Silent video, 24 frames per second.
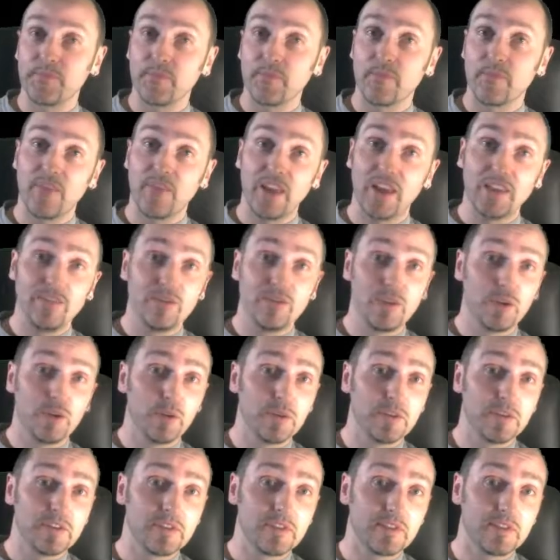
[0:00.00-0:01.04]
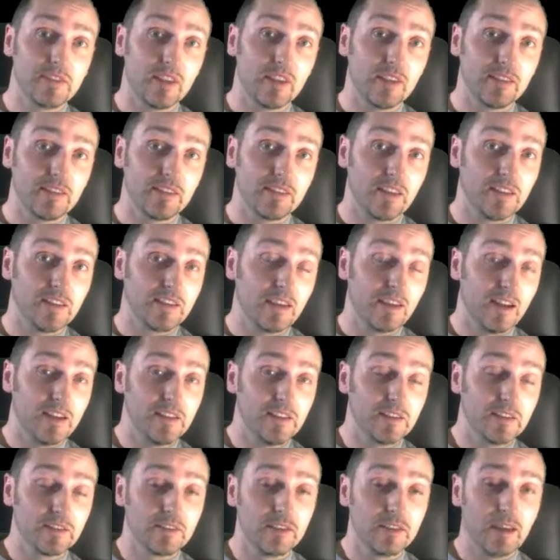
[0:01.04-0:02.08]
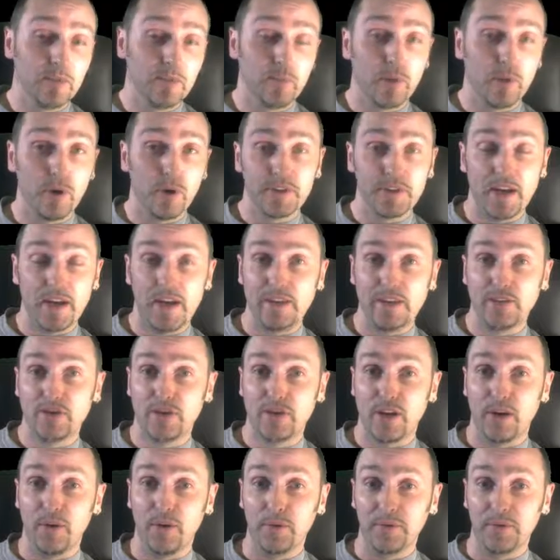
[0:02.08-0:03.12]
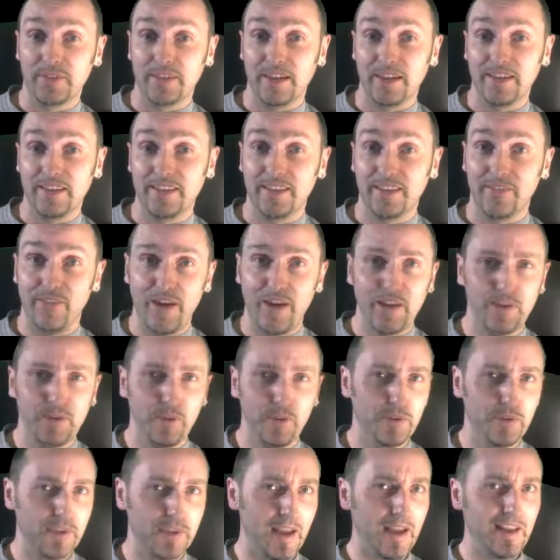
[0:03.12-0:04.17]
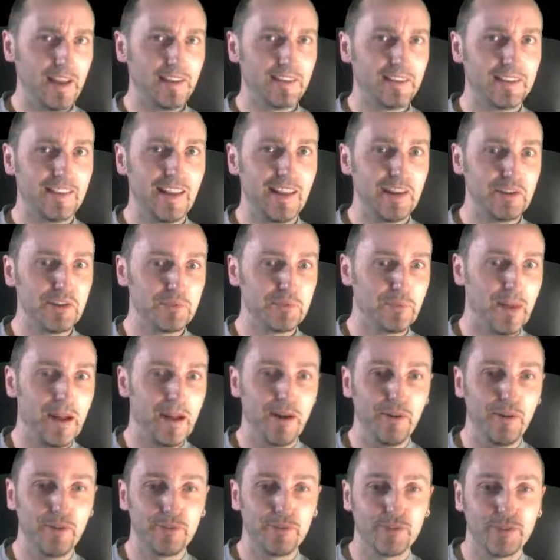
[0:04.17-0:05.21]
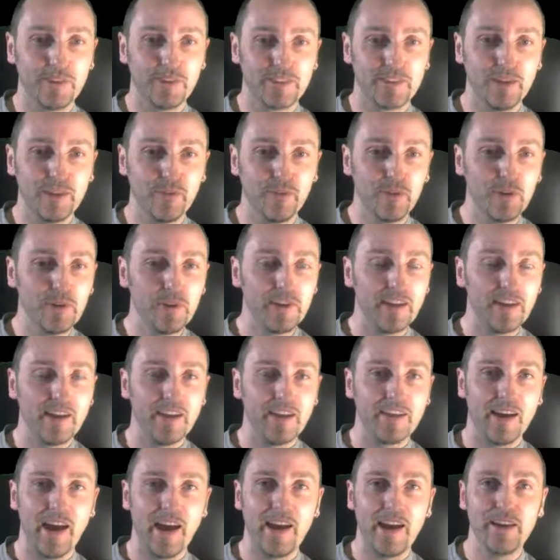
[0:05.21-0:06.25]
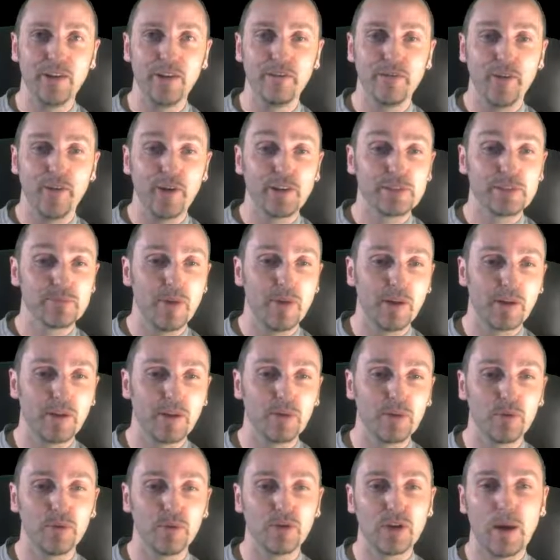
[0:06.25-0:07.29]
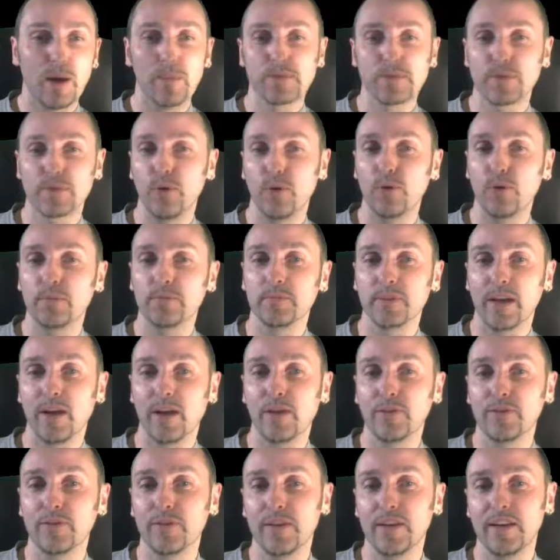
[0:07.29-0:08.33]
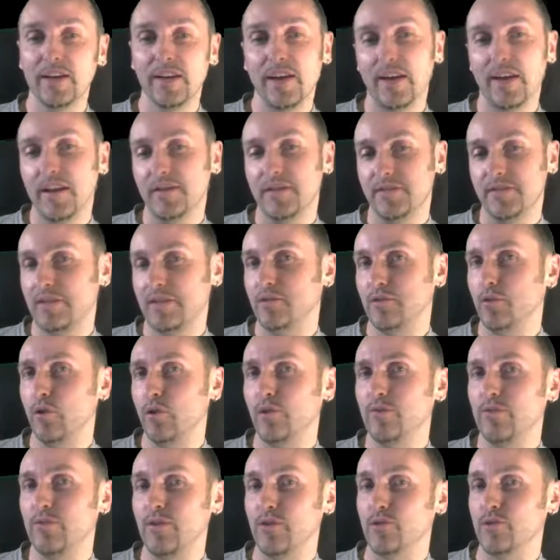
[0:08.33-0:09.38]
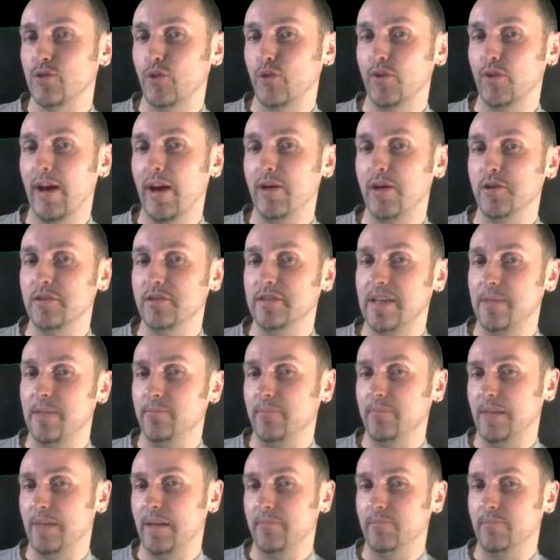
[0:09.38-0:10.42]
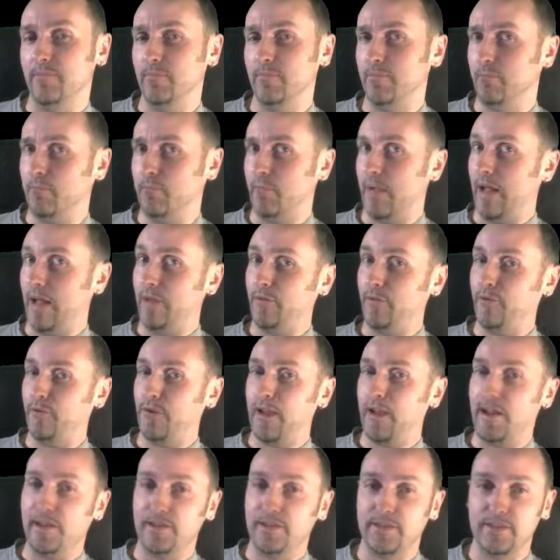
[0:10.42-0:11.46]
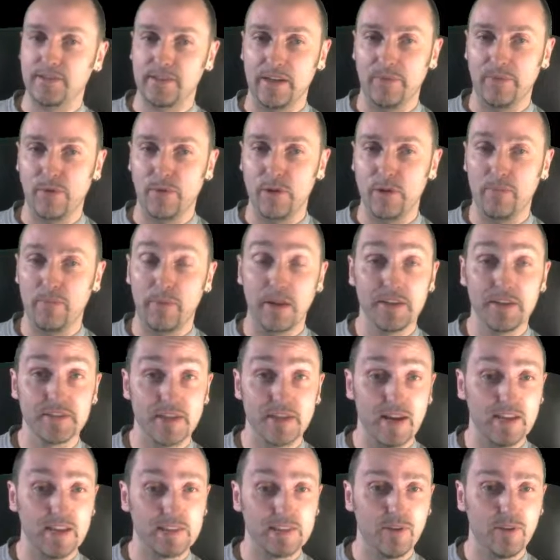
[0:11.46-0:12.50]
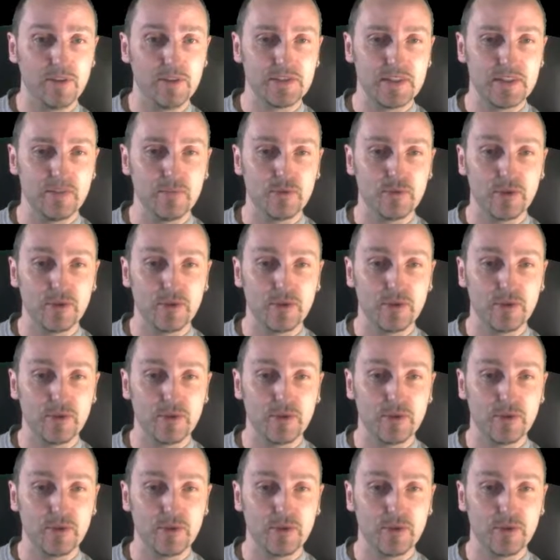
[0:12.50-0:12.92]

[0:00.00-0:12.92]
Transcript: Wenn wir uns den detaillierten Report anschauen, dann fällt uns eins gleich mal auf. Jawohl, eine Erfolgsmarkierung gab es noch oben drauf. Sieht irgendwie schöner aus neben dem Panzerass. Jawohl, Panzerass war es nämlich